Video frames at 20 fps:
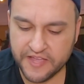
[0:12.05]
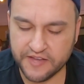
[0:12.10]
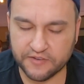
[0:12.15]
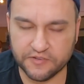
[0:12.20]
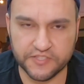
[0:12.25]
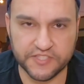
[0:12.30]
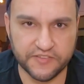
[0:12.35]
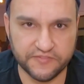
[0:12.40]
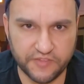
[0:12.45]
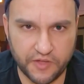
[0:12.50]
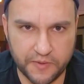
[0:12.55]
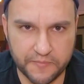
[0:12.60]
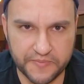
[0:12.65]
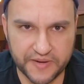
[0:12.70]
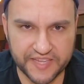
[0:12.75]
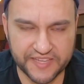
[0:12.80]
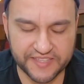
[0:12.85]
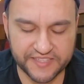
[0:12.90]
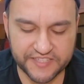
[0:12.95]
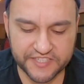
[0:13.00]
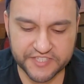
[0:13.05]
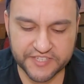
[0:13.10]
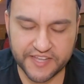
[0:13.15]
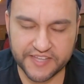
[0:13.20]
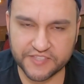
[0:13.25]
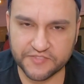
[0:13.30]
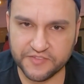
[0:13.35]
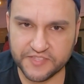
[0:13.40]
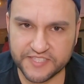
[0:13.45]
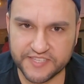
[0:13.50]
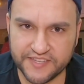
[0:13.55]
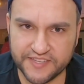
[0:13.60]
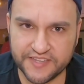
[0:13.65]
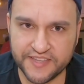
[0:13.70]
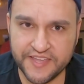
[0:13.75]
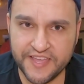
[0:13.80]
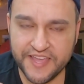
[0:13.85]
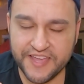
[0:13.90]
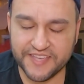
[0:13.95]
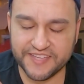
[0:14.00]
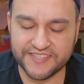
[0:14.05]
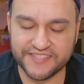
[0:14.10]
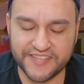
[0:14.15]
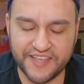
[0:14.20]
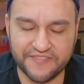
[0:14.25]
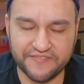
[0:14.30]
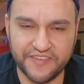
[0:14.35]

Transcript: Inclusive tem uma playlist, caso você quiser